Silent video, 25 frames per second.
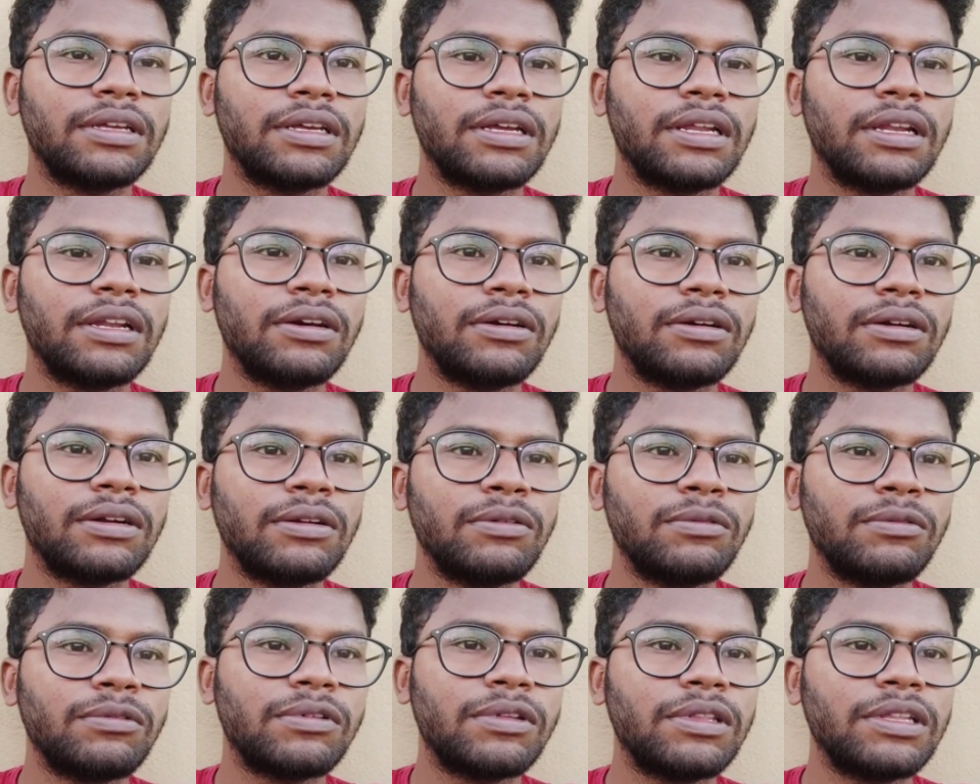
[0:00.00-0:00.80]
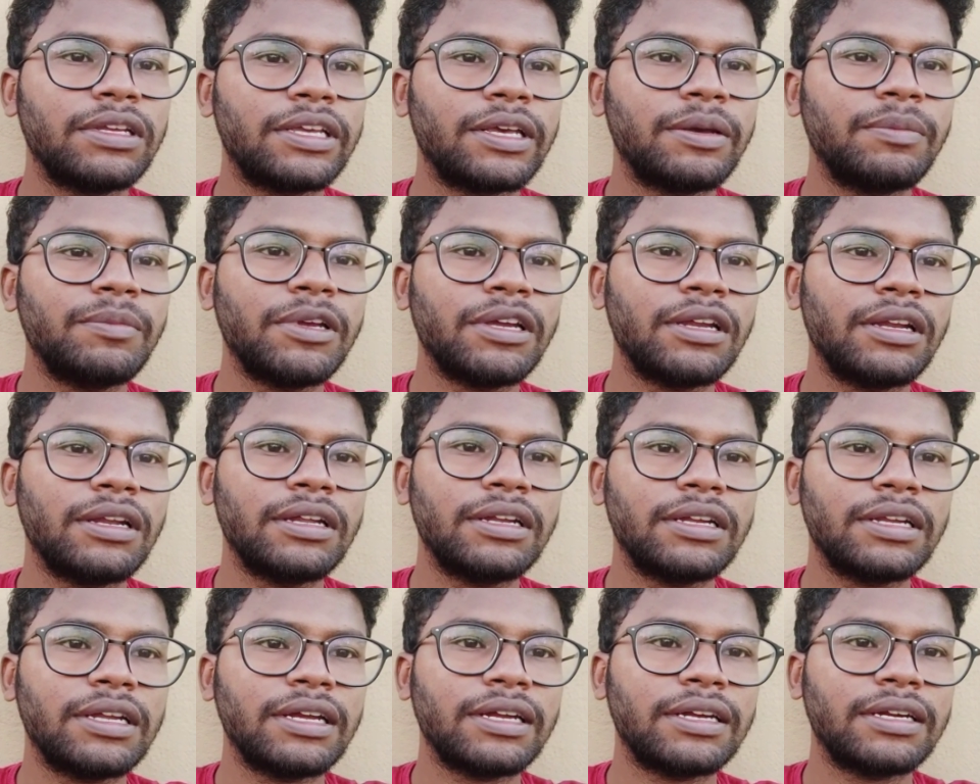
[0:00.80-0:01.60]
என்ன ஆகுனா உங்களுக்கு வந்து
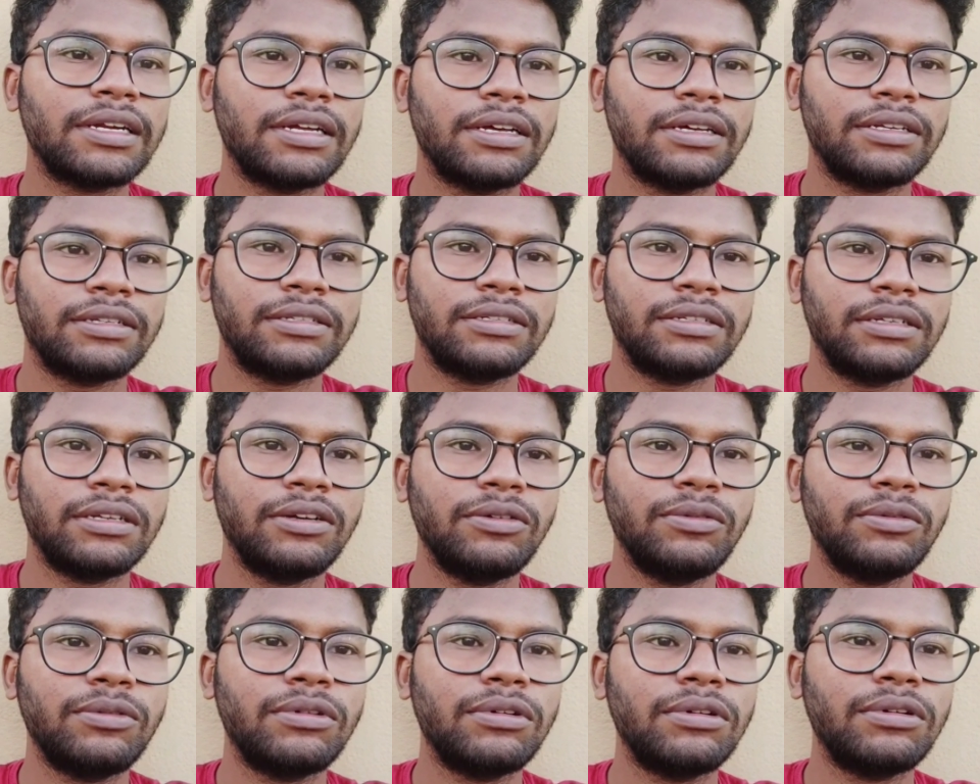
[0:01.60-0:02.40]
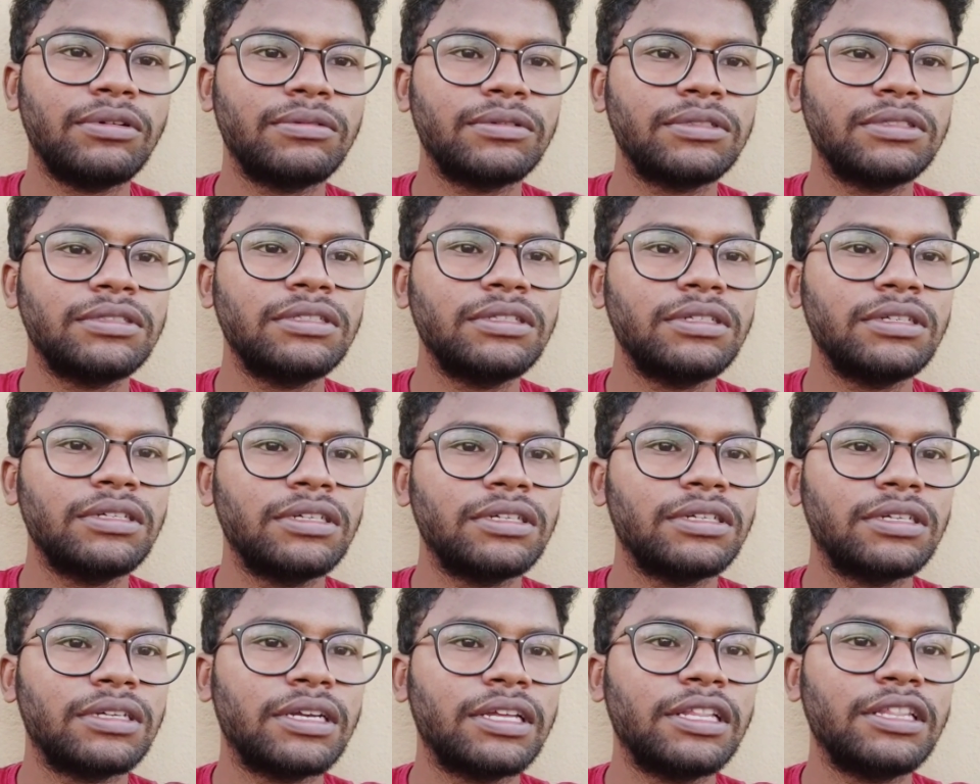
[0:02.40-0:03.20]
கெமிக்கலாக ரியாக்ட் ஆகிடுச்சுன்னா உங்களுக்கு வந்து
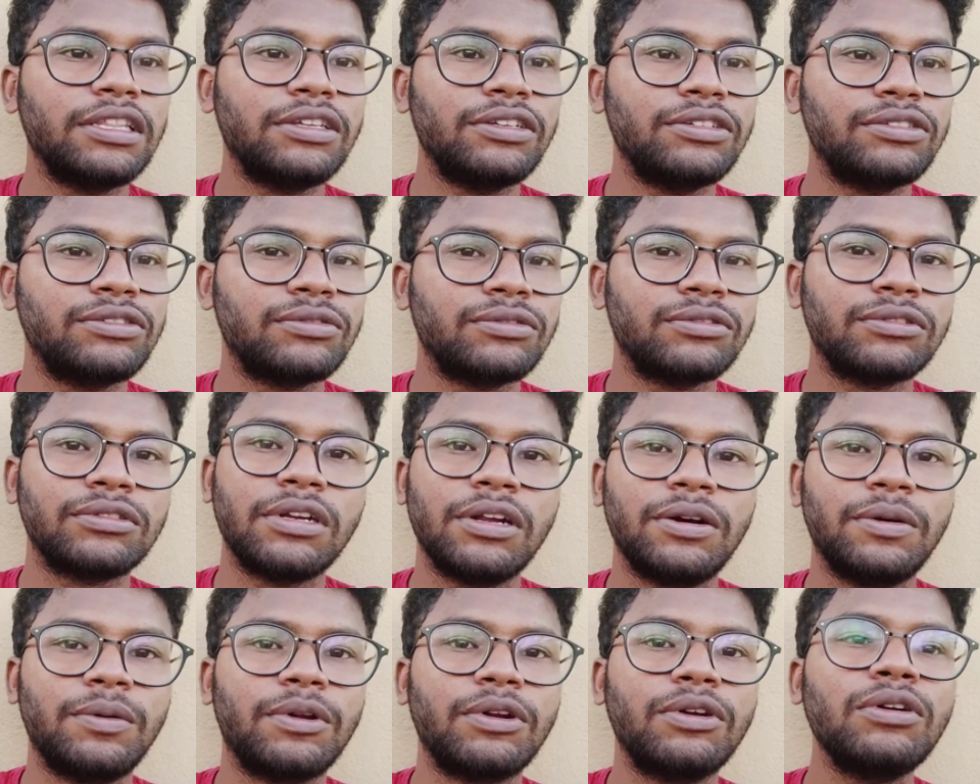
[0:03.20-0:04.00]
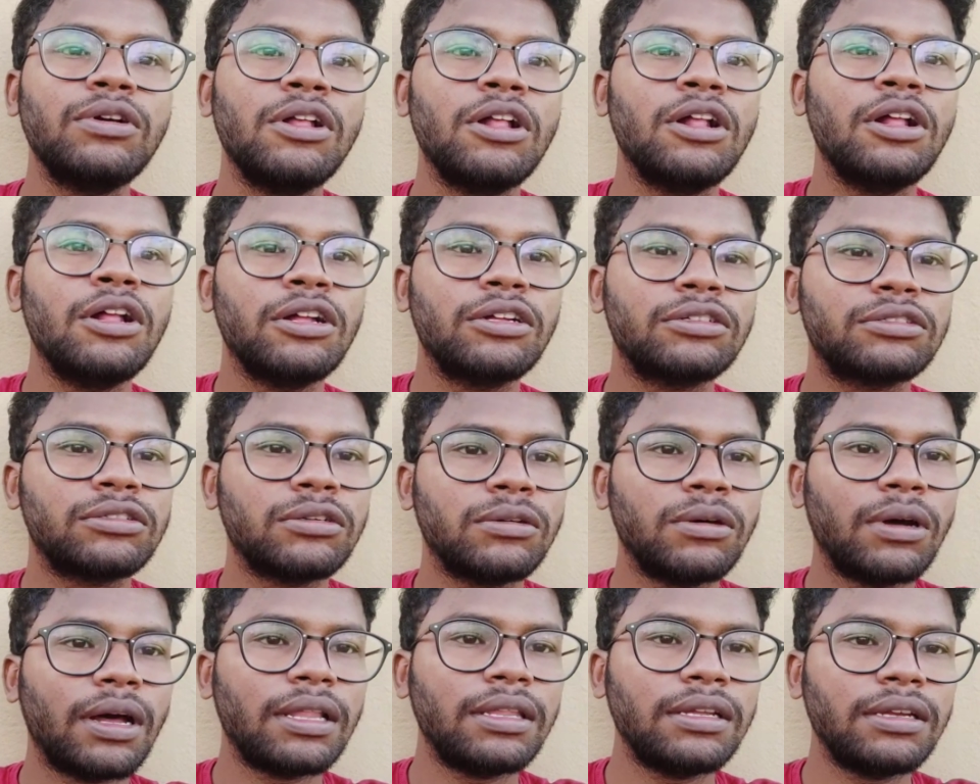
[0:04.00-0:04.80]
ஹெல்த் இஷ்யூஸ்லாம் வரும் ஸோ
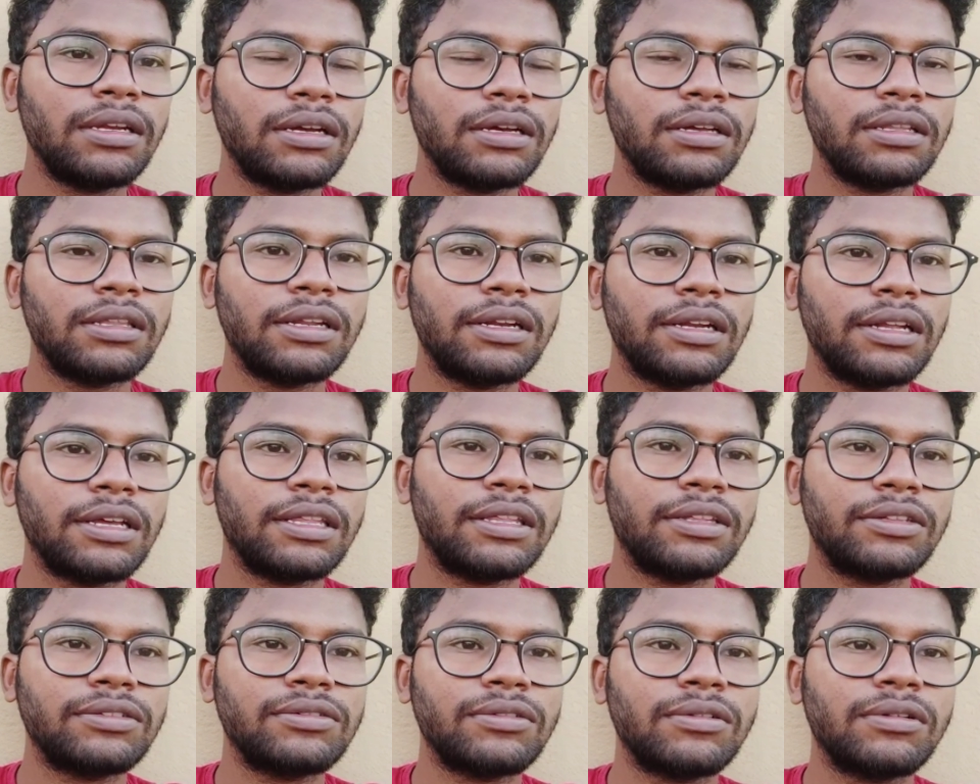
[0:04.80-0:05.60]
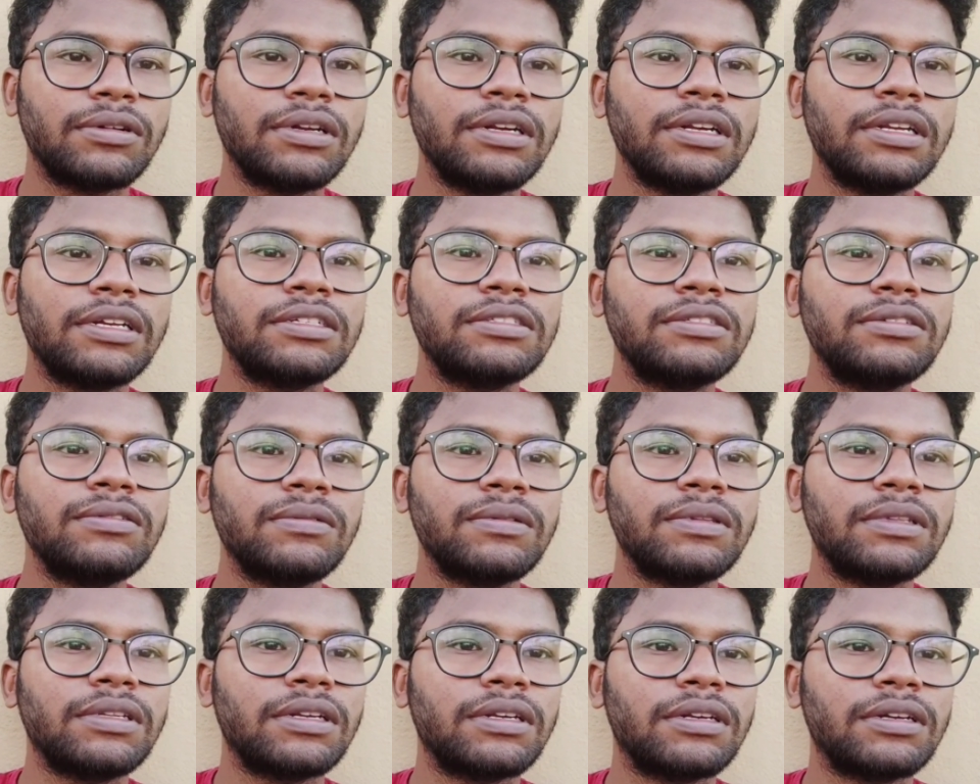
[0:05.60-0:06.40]
அதுக்காக தான் நான் இதை சொல்கிறேன் நெக்ஸ்ட்
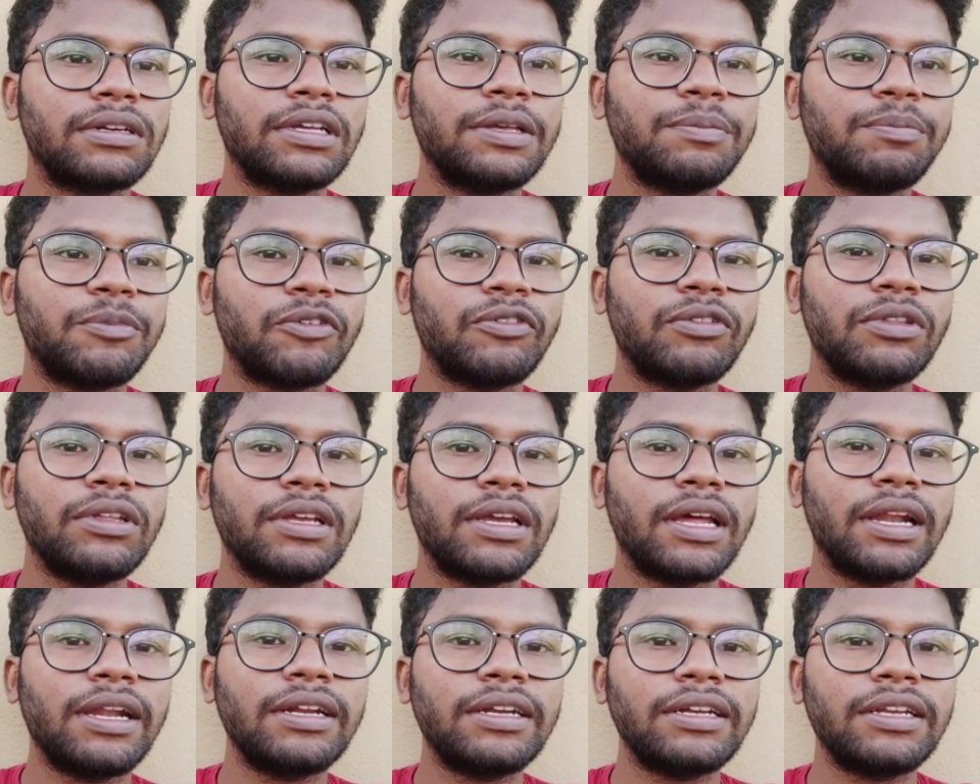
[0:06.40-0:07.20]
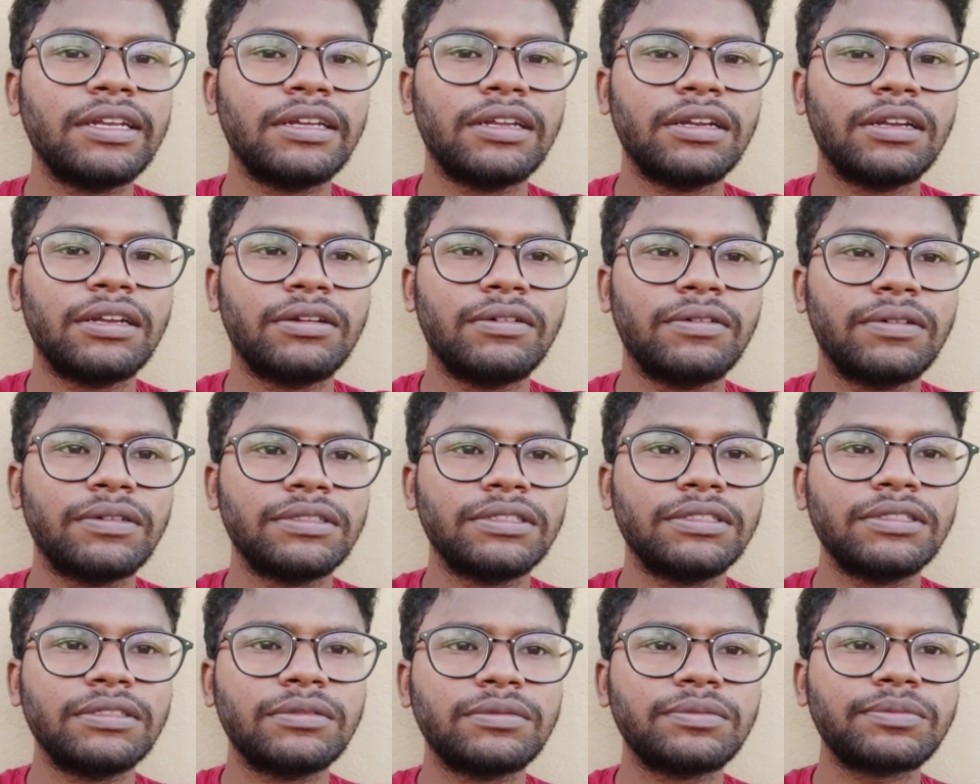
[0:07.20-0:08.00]
வந்து என்னென்னா இப்போ வந்து எலக்ட்ரிக்கலில்
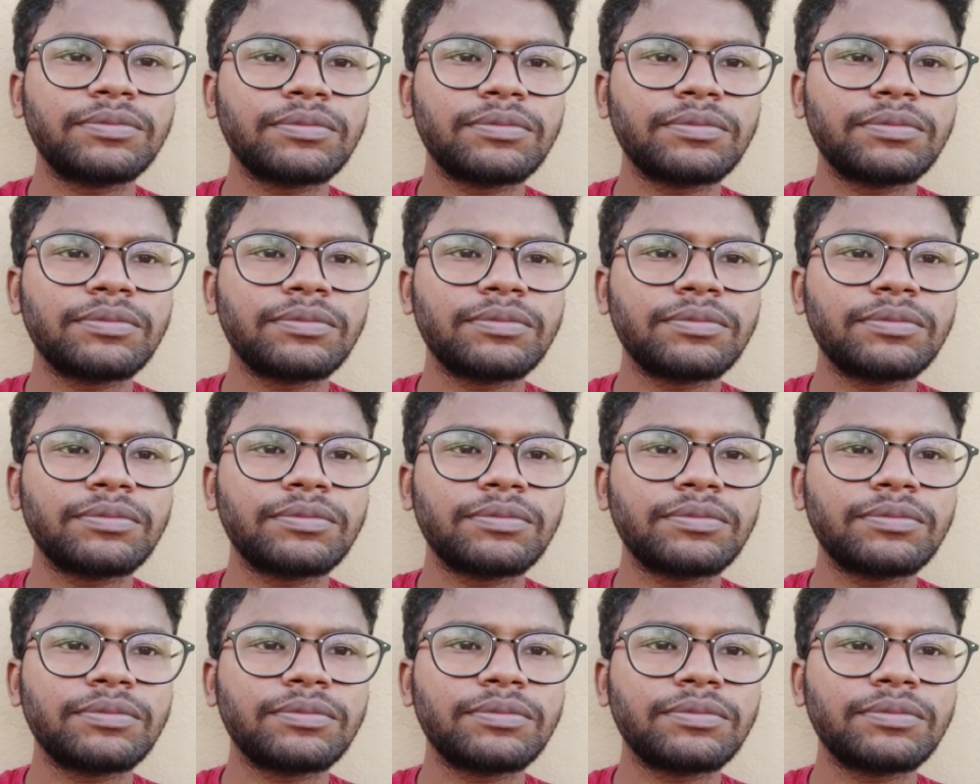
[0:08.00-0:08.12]
வந்து